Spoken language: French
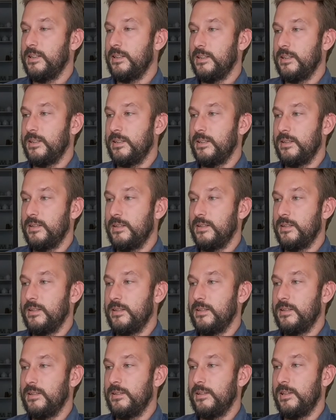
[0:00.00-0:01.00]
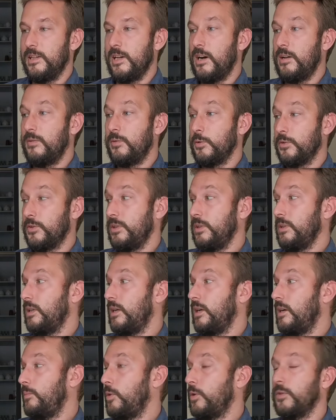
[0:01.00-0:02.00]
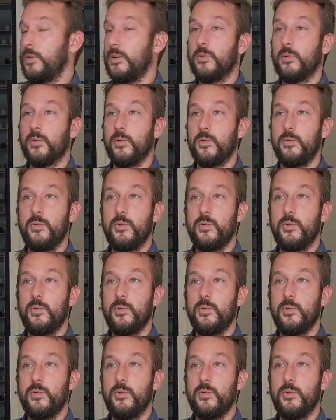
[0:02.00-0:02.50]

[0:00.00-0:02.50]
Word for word: et, et, à avancer et à apporter un truc